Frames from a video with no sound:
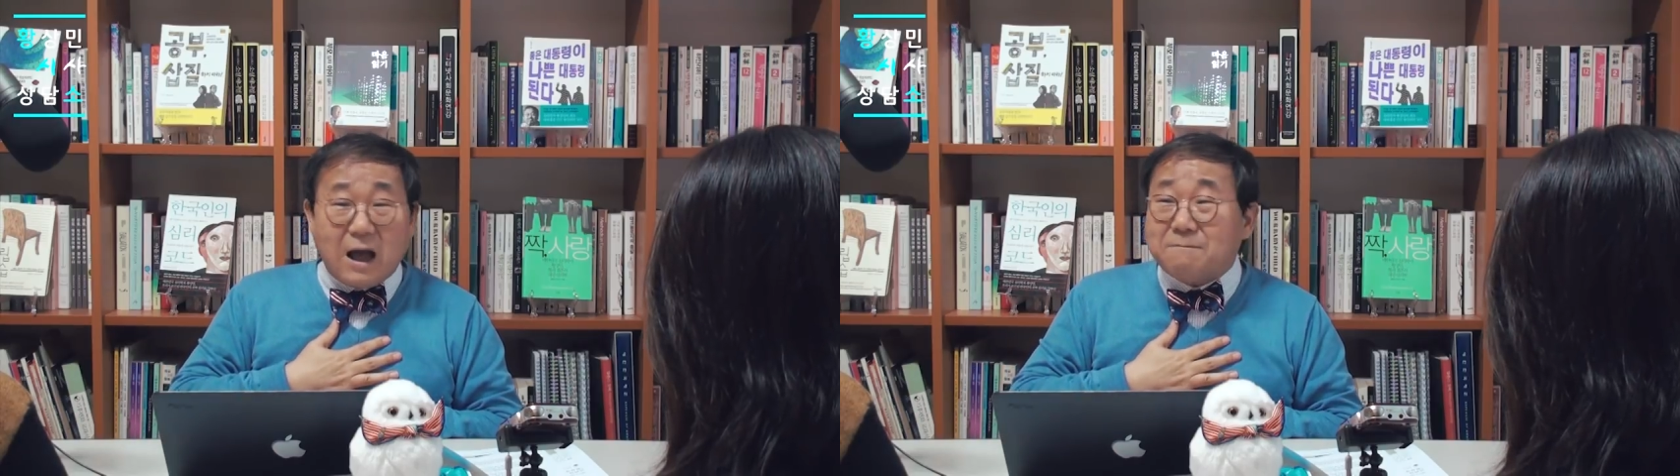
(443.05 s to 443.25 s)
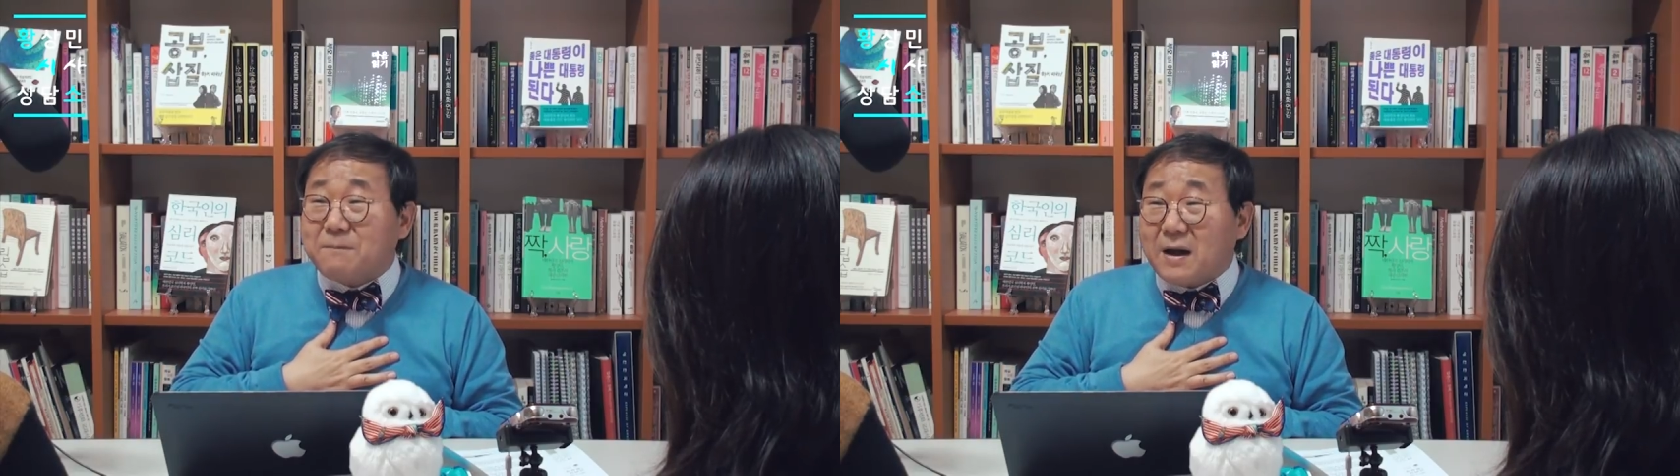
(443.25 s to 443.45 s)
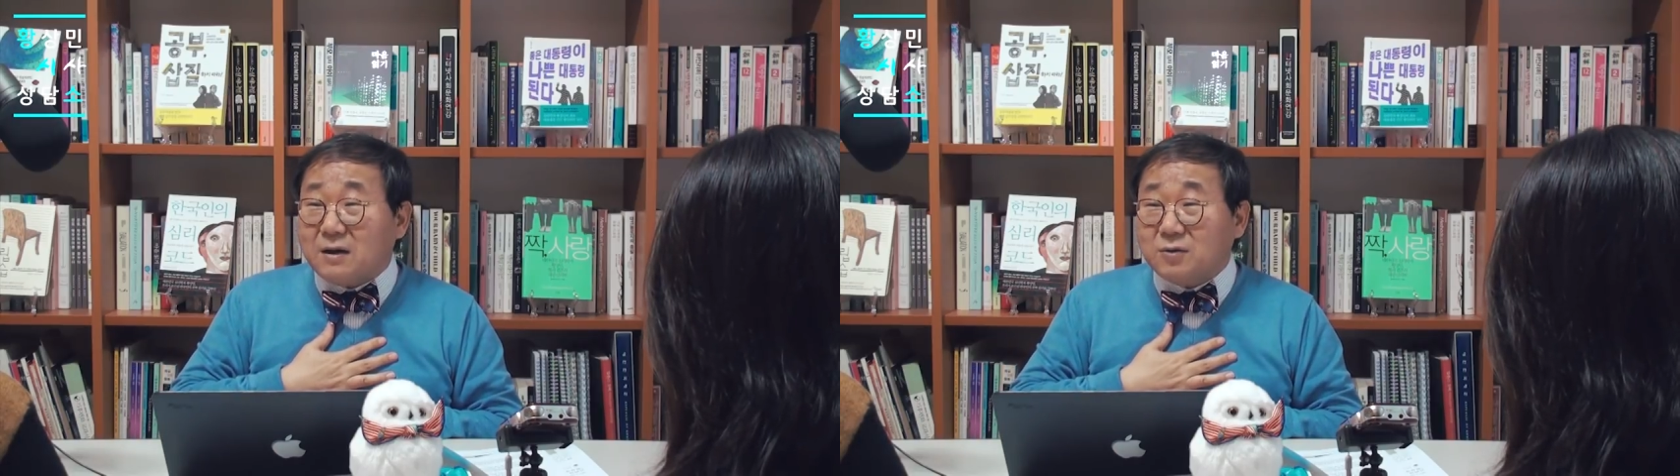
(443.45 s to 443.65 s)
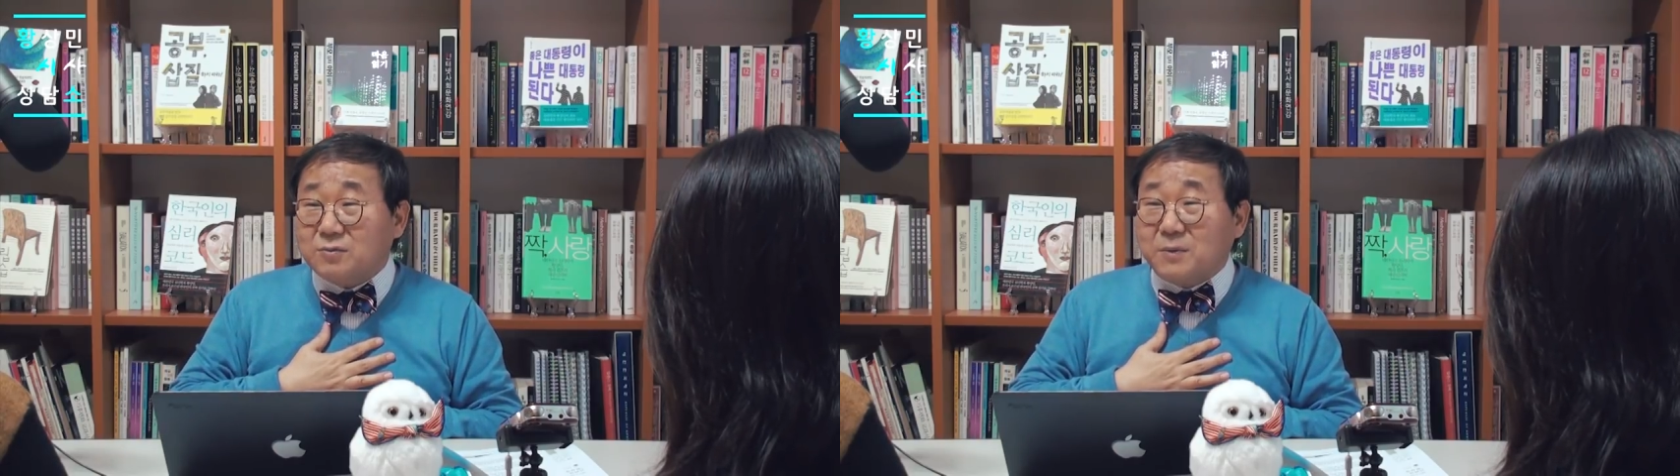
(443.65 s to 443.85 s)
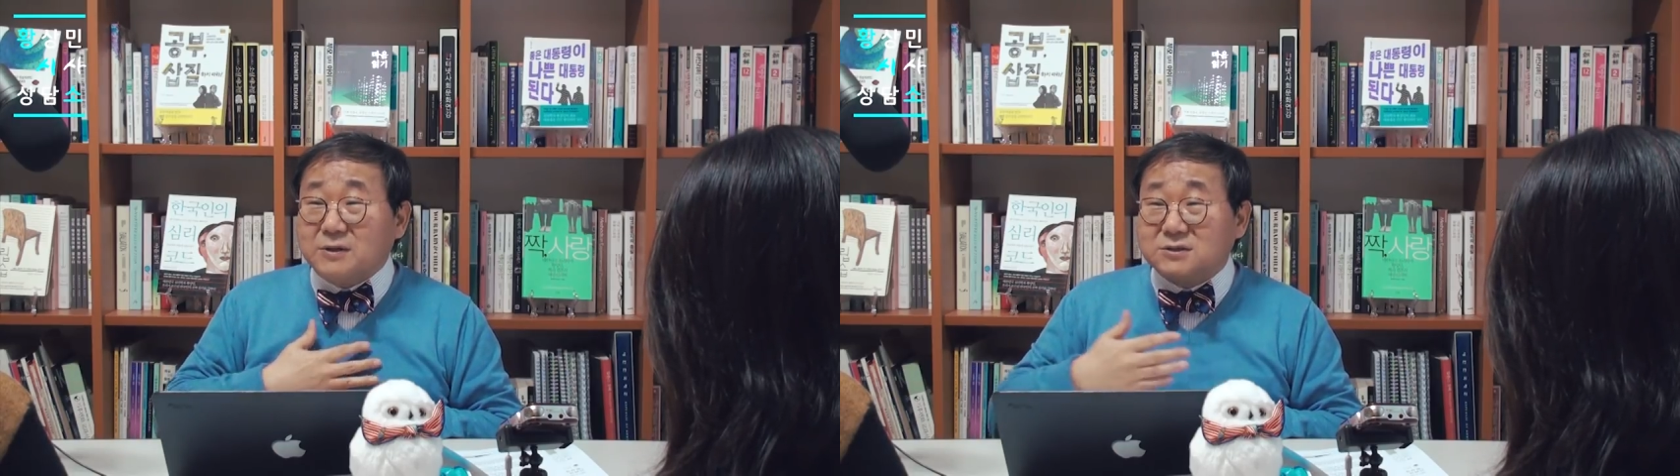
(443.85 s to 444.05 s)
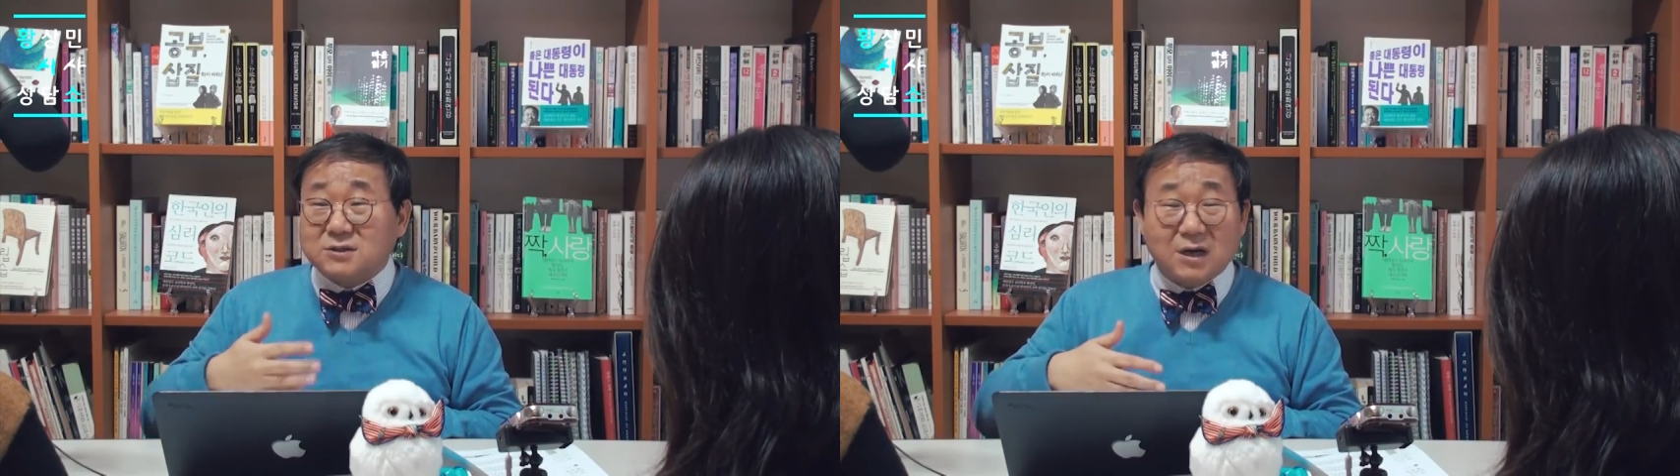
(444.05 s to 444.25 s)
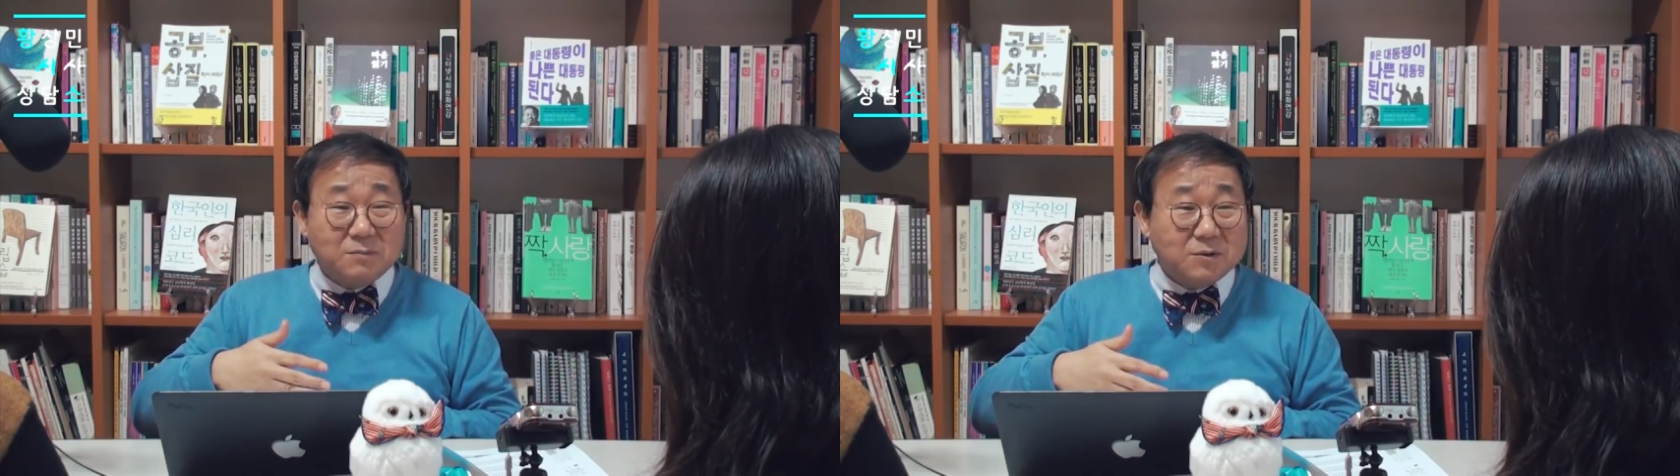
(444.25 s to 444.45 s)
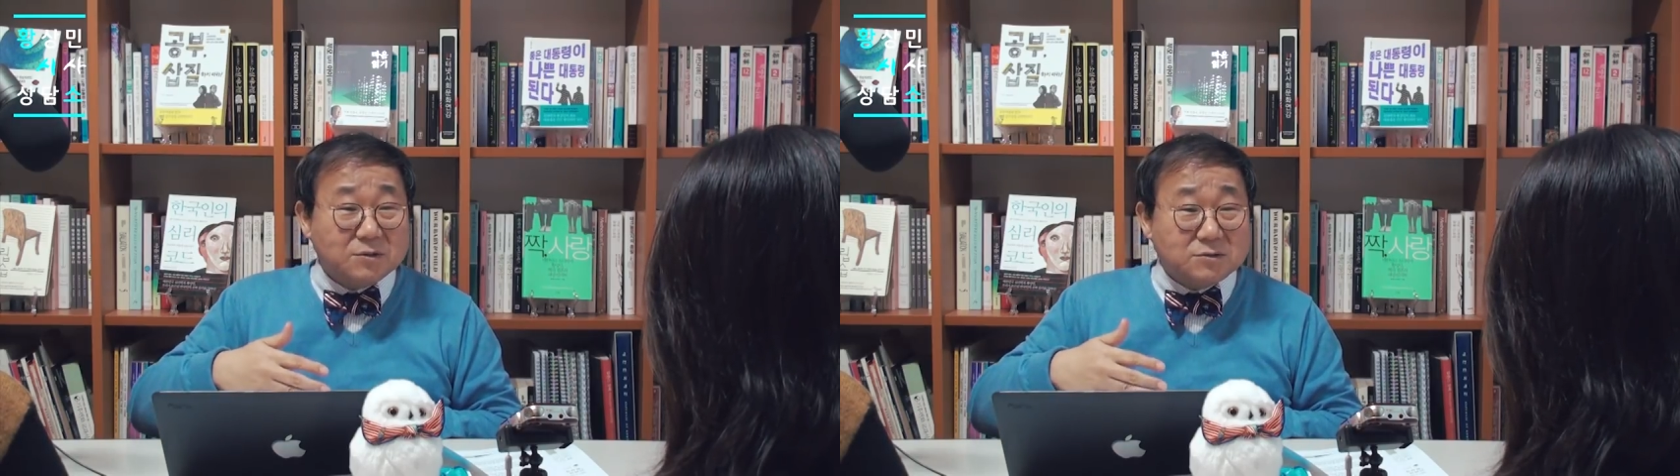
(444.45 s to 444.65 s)
안바로
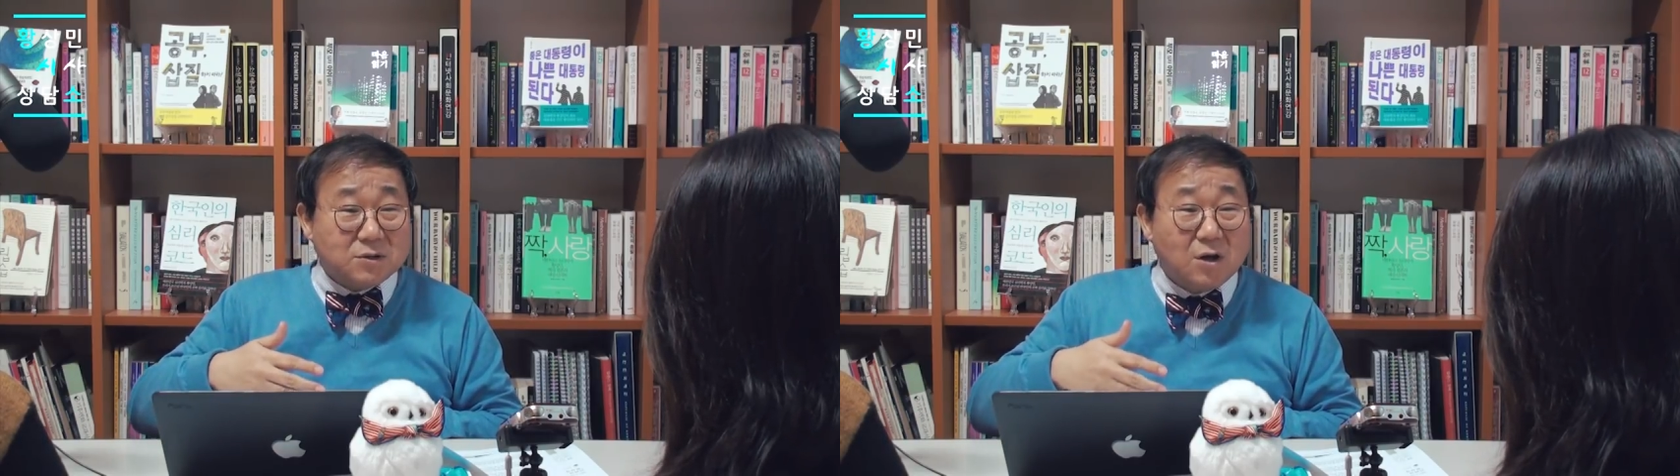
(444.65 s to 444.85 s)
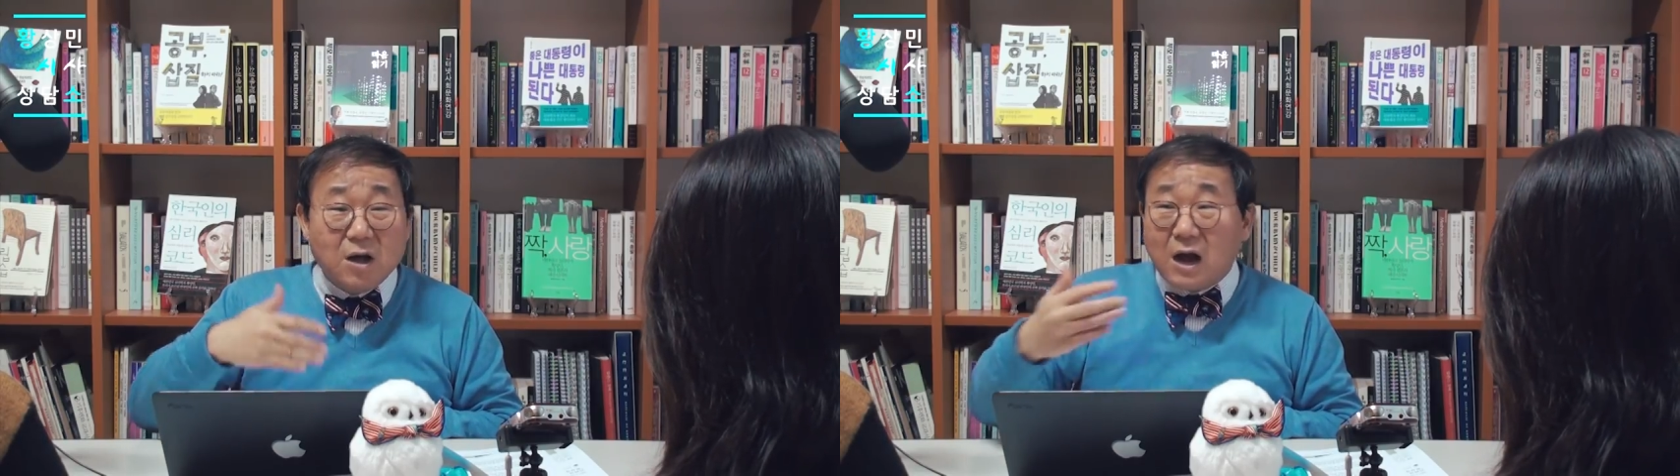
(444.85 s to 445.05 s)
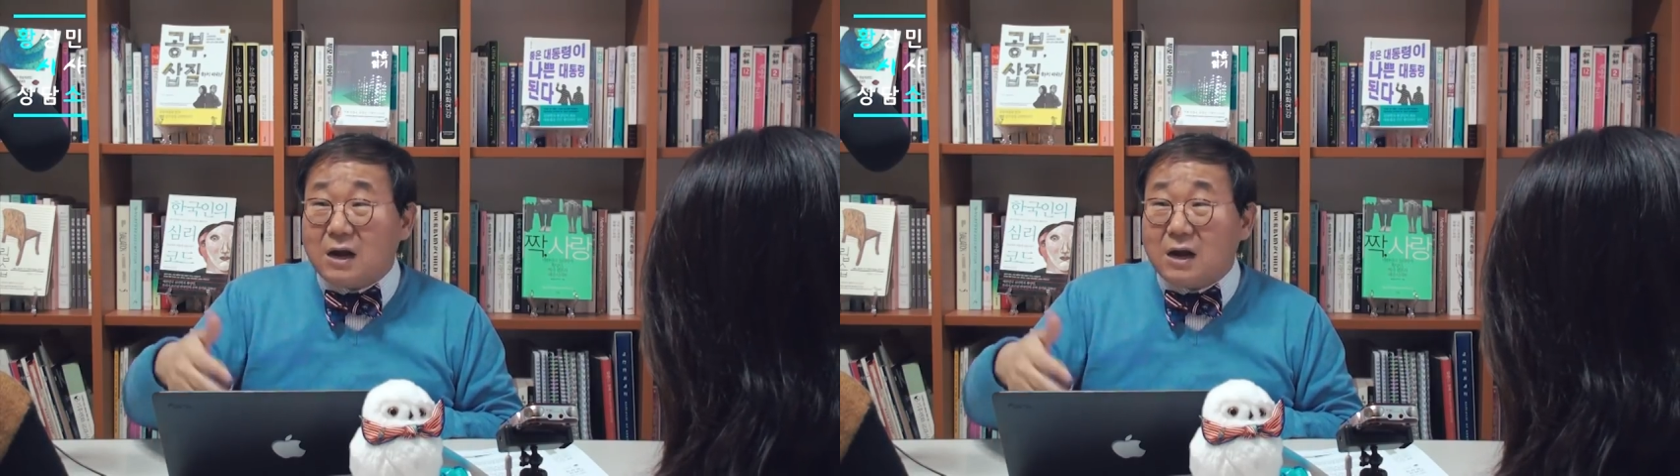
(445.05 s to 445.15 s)
변신하면서